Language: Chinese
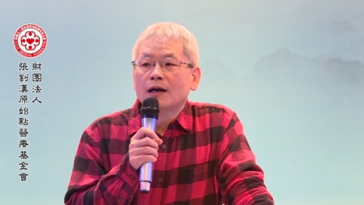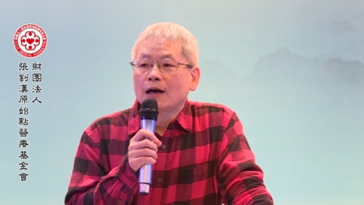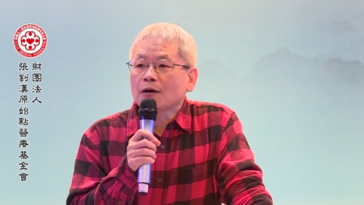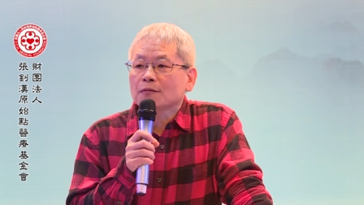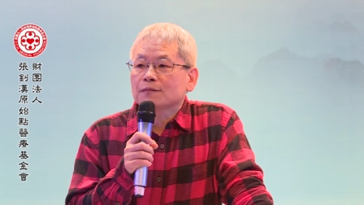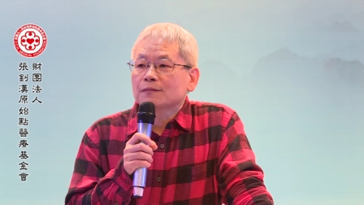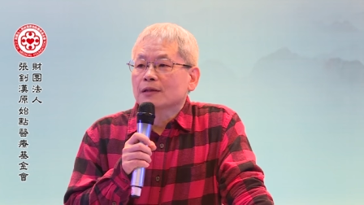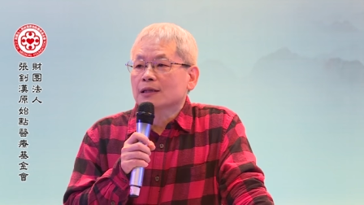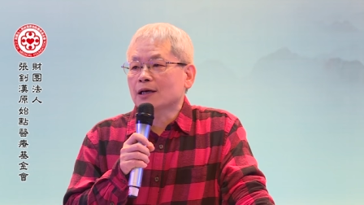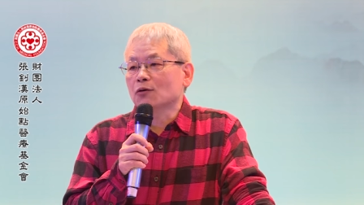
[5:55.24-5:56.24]
好，
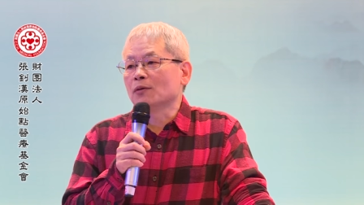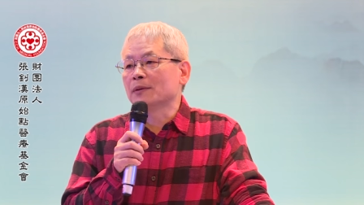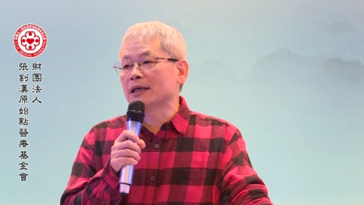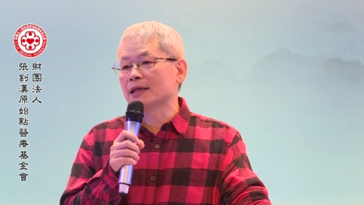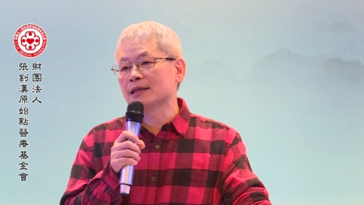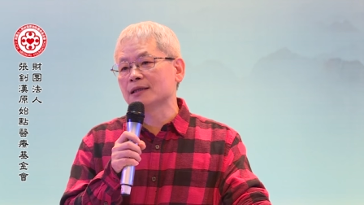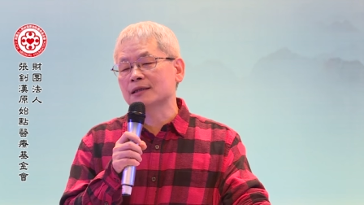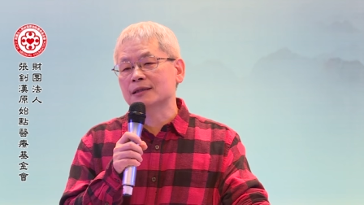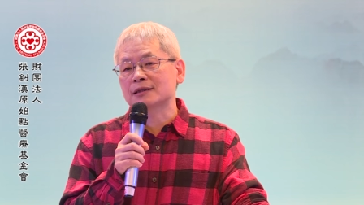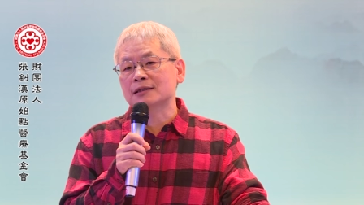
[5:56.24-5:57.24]
那我们
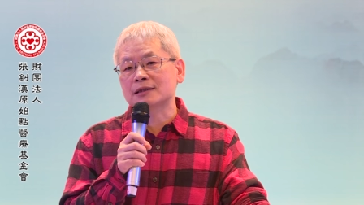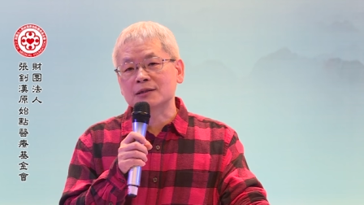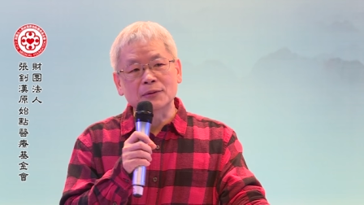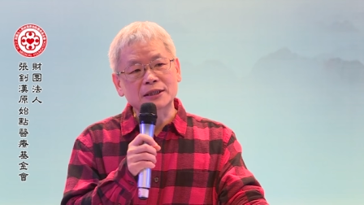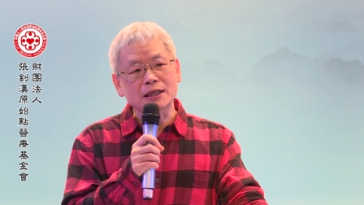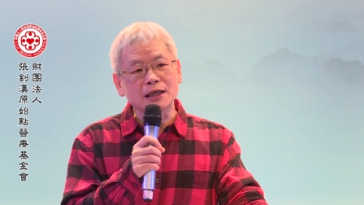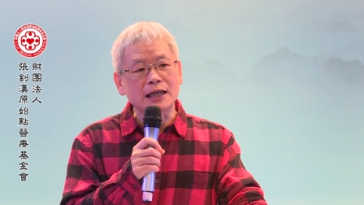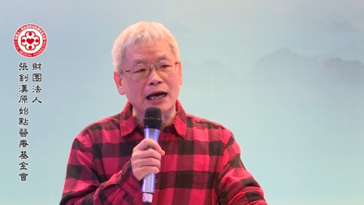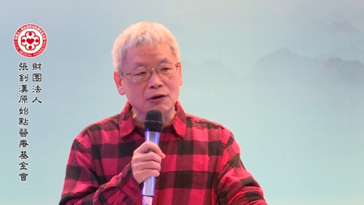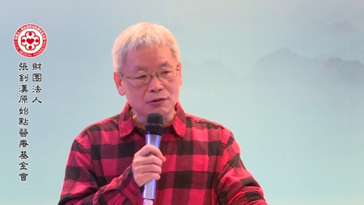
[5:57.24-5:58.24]
什么是医
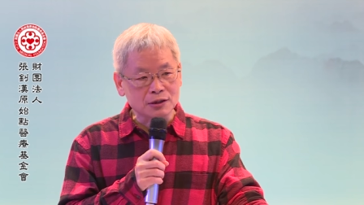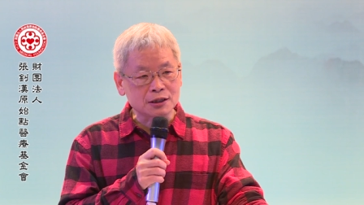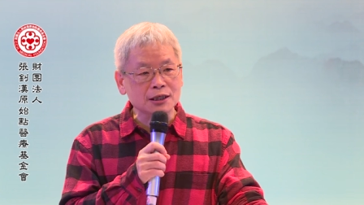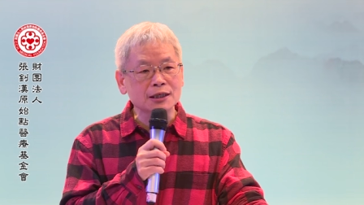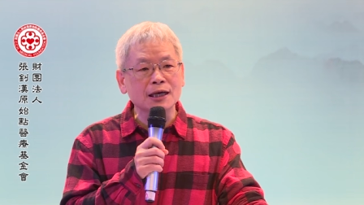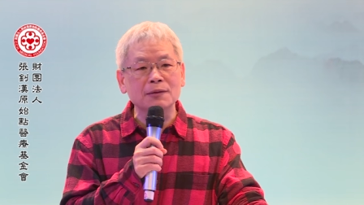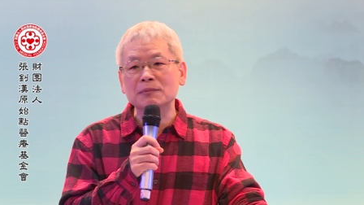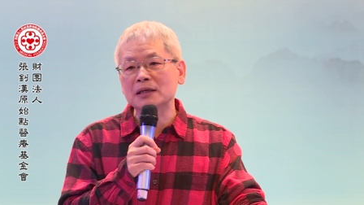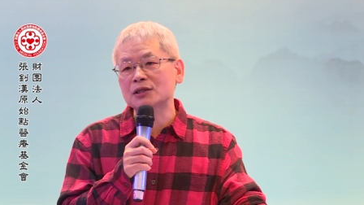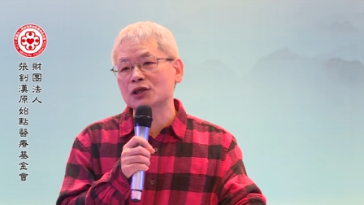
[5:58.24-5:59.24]
疗已经很
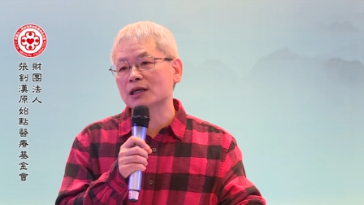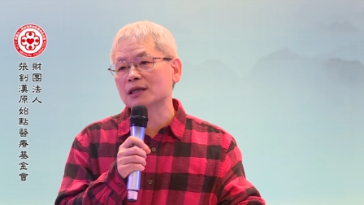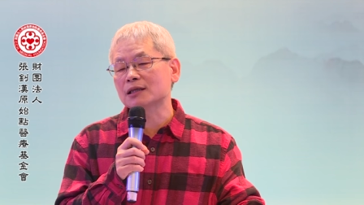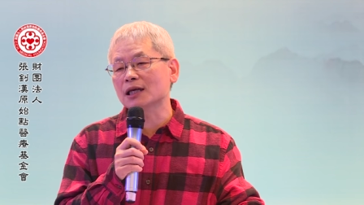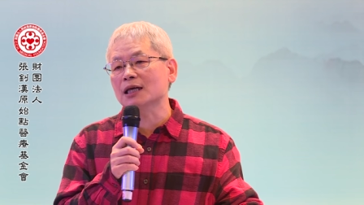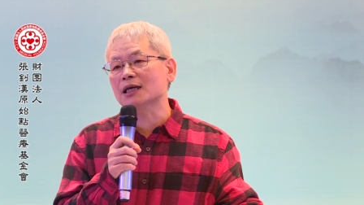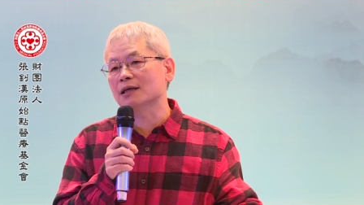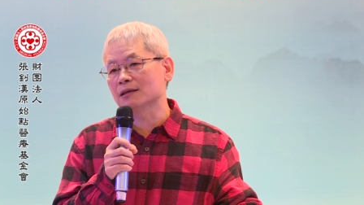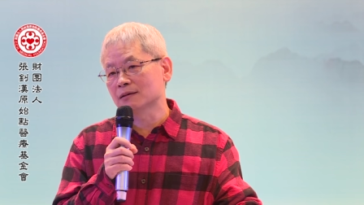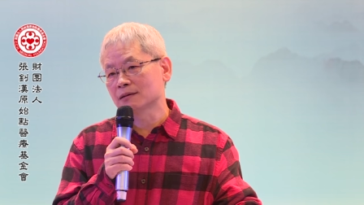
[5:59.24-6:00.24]
明确了。第一
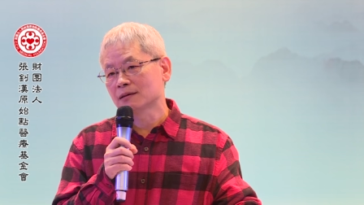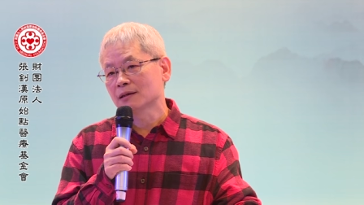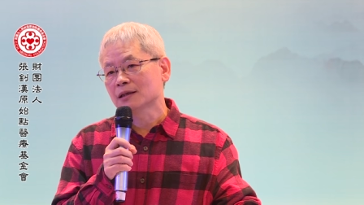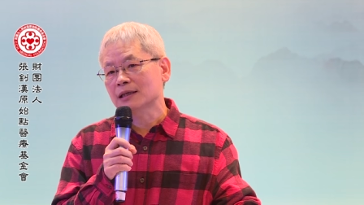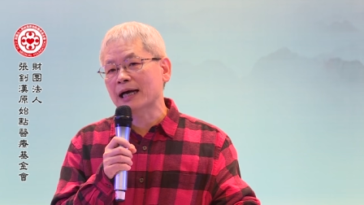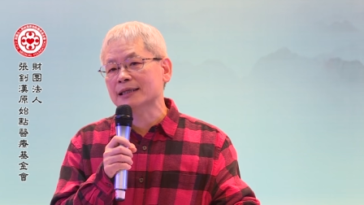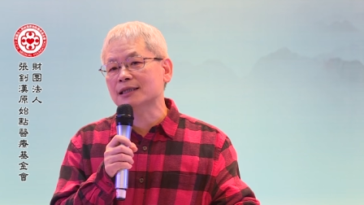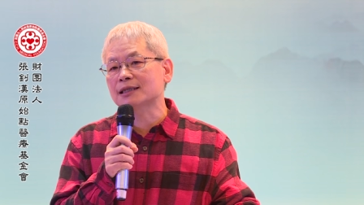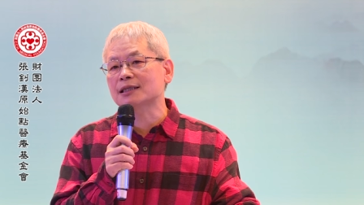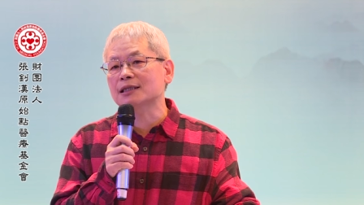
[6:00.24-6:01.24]
个，它
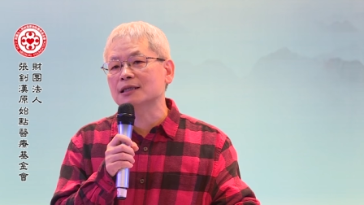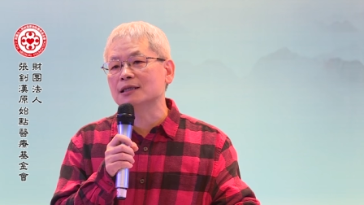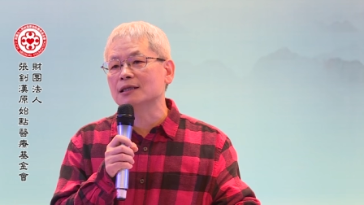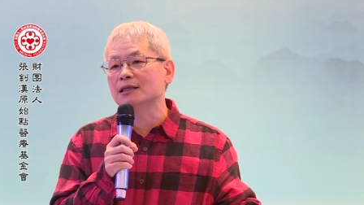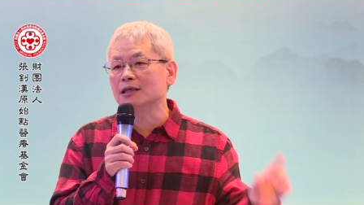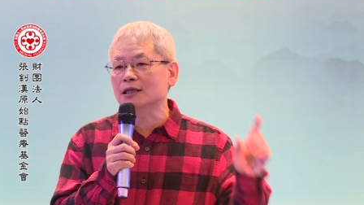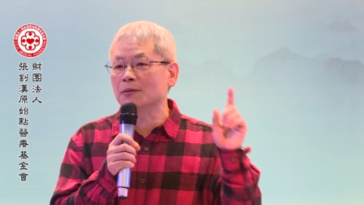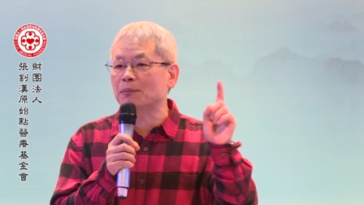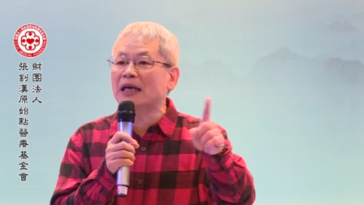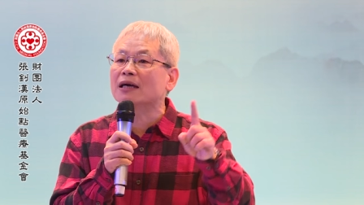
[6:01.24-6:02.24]
是治已
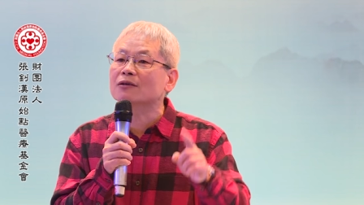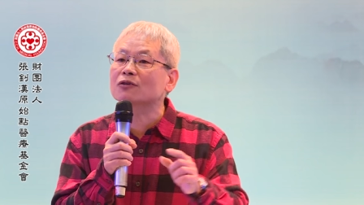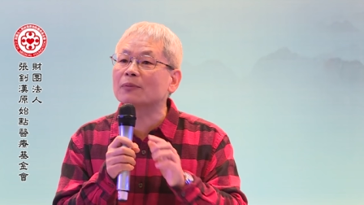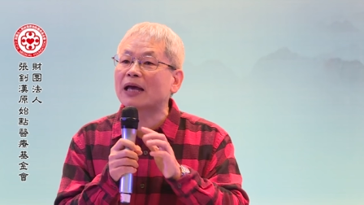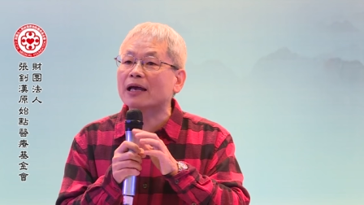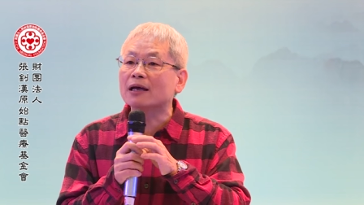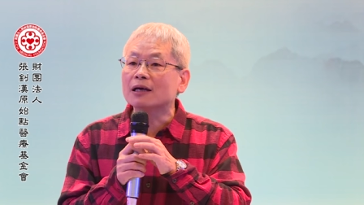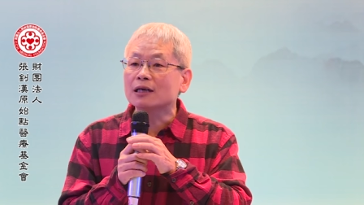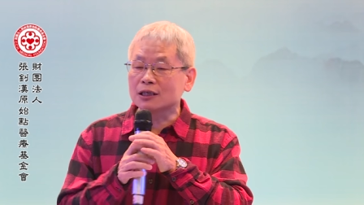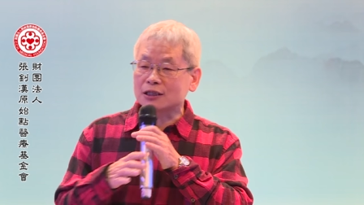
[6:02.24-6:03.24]
病，对不对？你